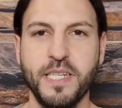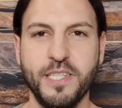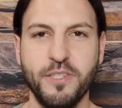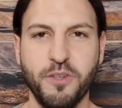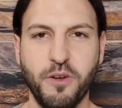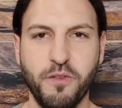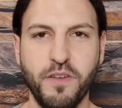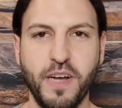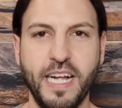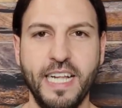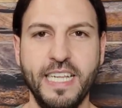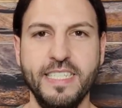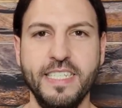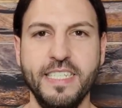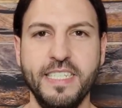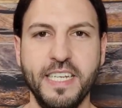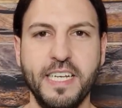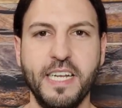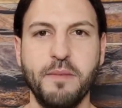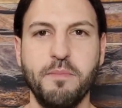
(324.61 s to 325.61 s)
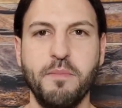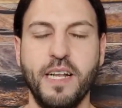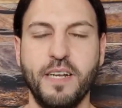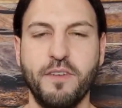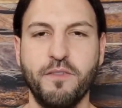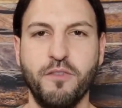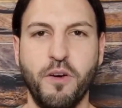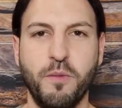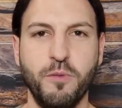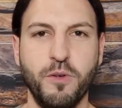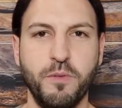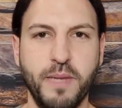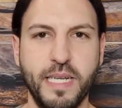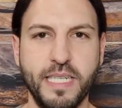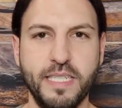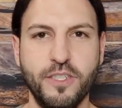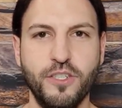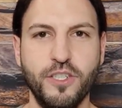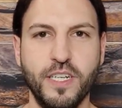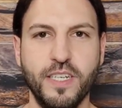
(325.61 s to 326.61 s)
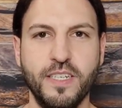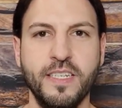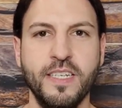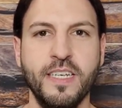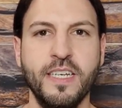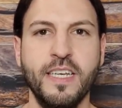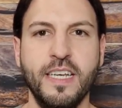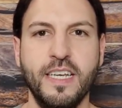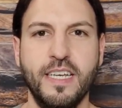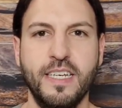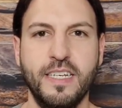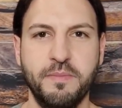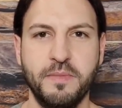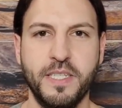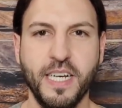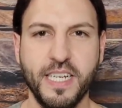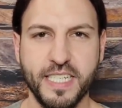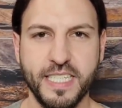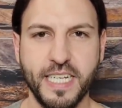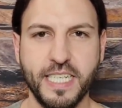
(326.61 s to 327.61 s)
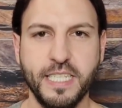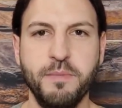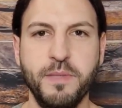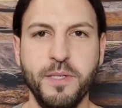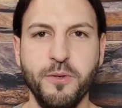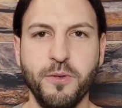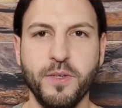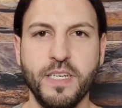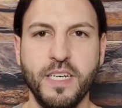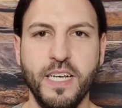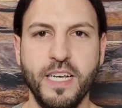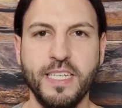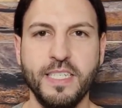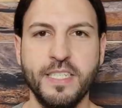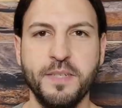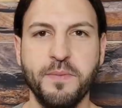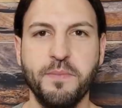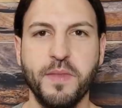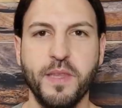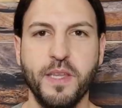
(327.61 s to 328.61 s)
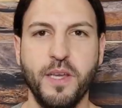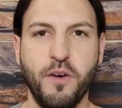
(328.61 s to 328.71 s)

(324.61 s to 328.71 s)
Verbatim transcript: also auf allen Internetplattformen und Messengern, circa 6 Millionen Klicks.